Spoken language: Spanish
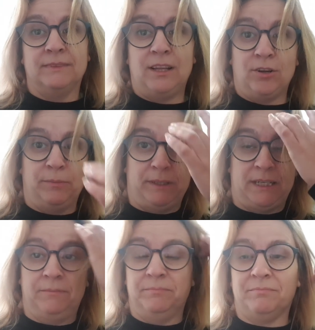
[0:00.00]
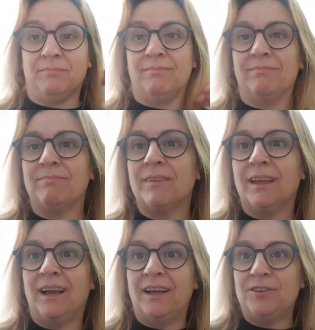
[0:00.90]
es lo que pasa.
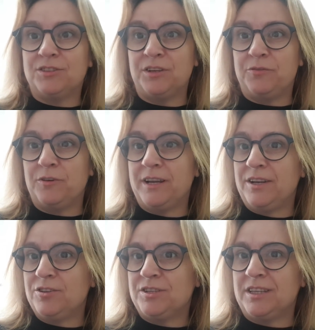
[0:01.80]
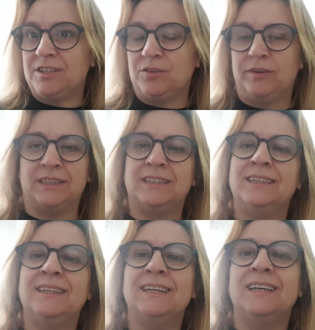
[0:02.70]
Anoche fue noche de
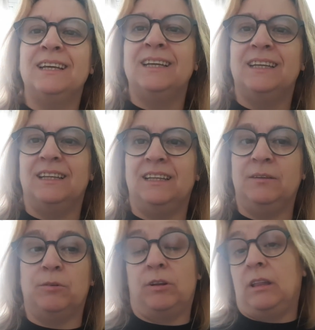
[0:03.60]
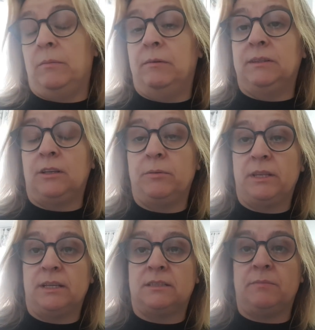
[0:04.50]
sofás. Y bueno, nada, me levantaba
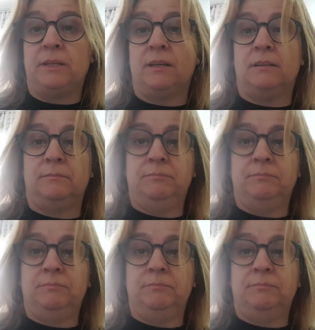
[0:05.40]
bien ya esta mañana.